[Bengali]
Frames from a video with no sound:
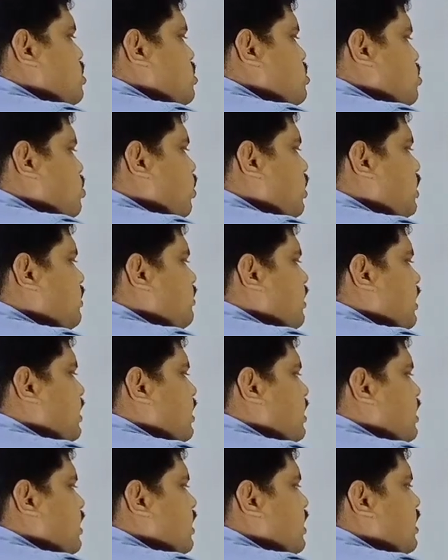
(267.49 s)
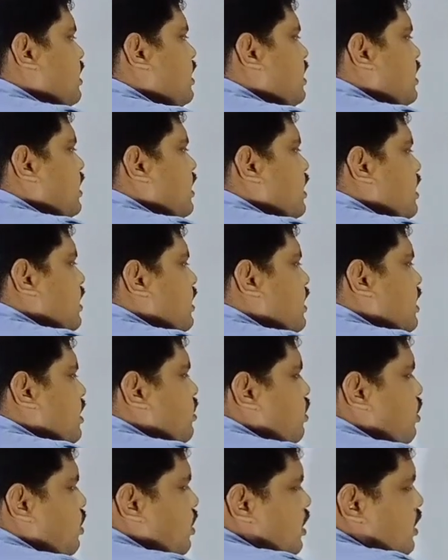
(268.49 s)
শনিবার কেন
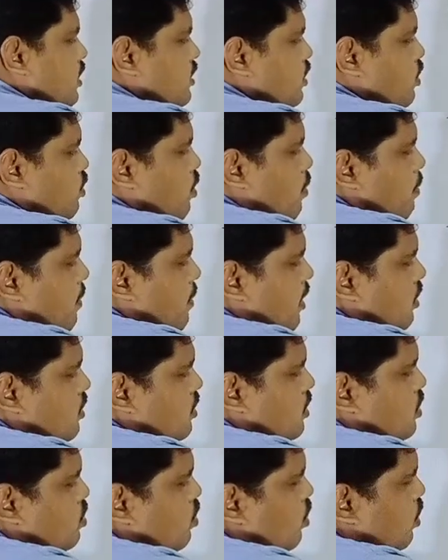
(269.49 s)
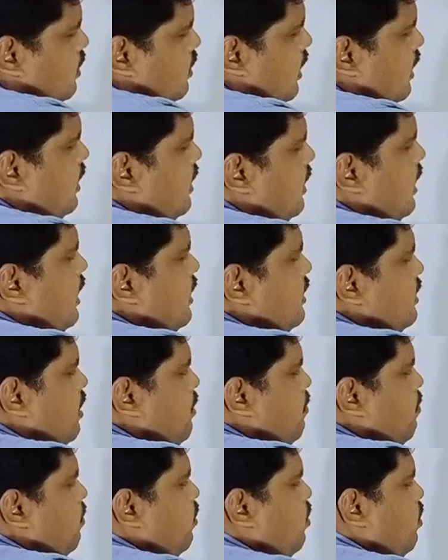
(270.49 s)
যে রোববার হচ্ছে ষোলো তারিখ তাহলে
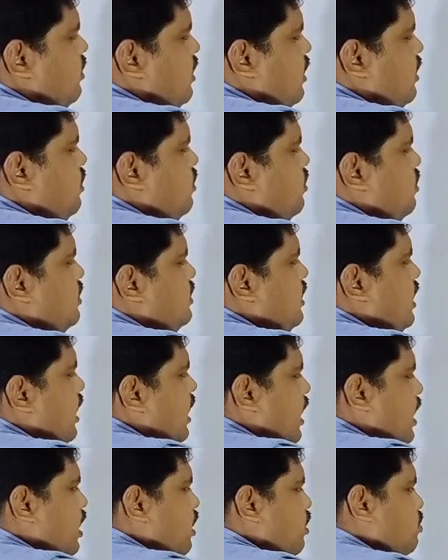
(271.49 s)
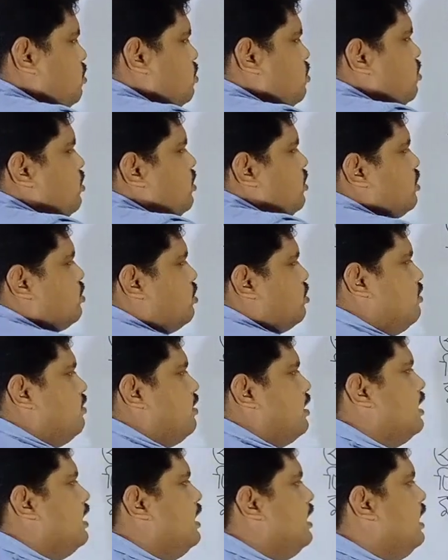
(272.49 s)
পনেরো তারিখ হচ্ছে উত্তরটা শনিবার
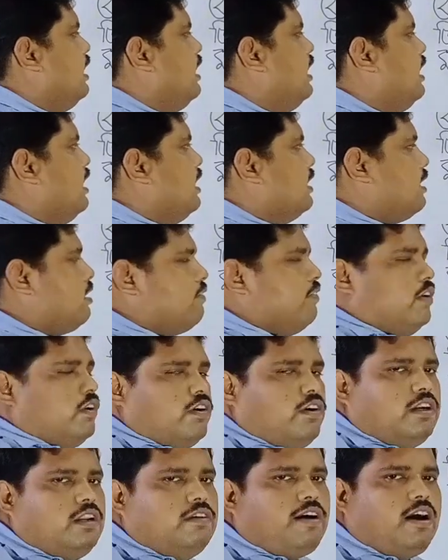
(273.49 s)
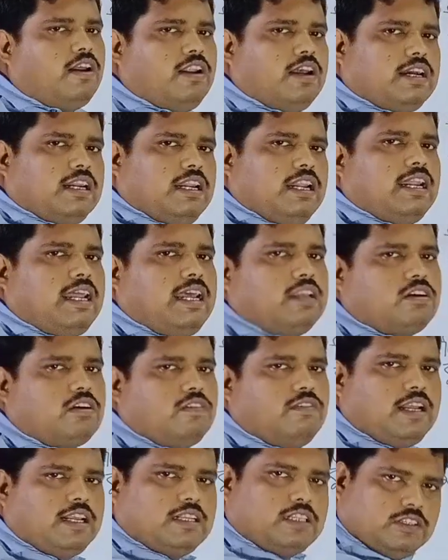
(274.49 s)
দেখ ভিডিওটি ভালো লাগলে লাইক
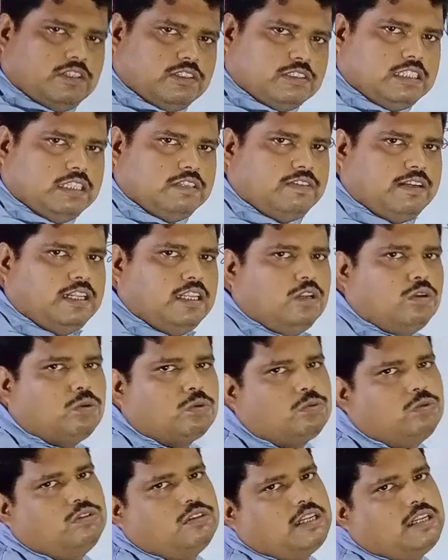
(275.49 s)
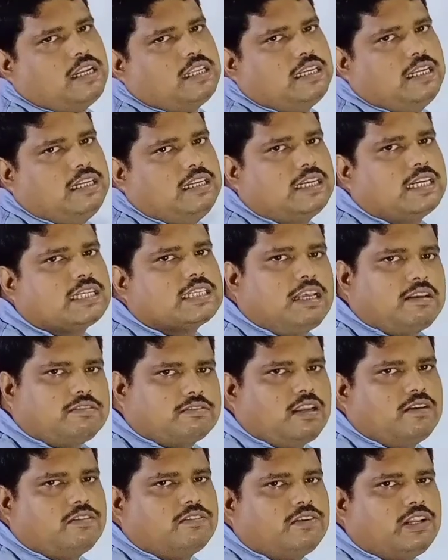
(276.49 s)
কমেন্ট আশা করতে পারি নতুন যারা চ্যানেলটিকে
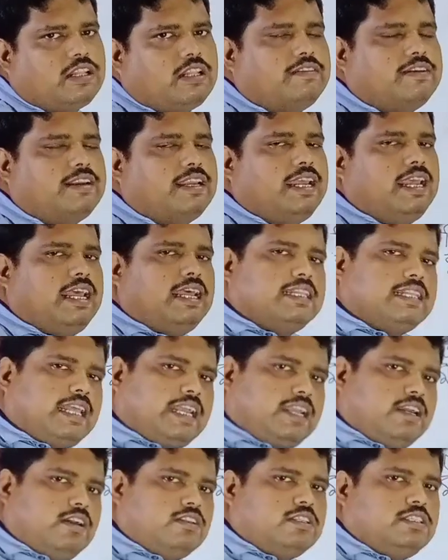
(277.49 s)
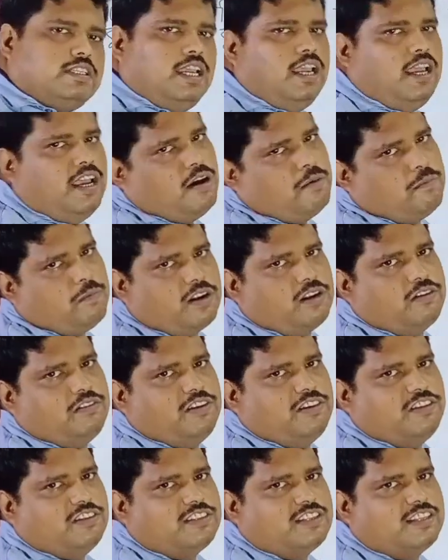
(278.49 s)
সাবস্ক্রাইব করে দেবে দেখা হচ্ছে পরের
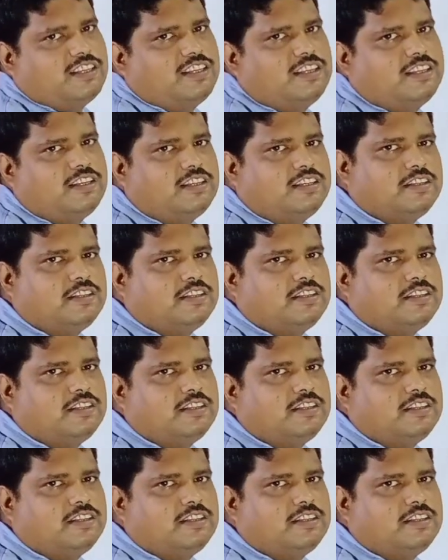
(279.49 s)
ভিডিওতে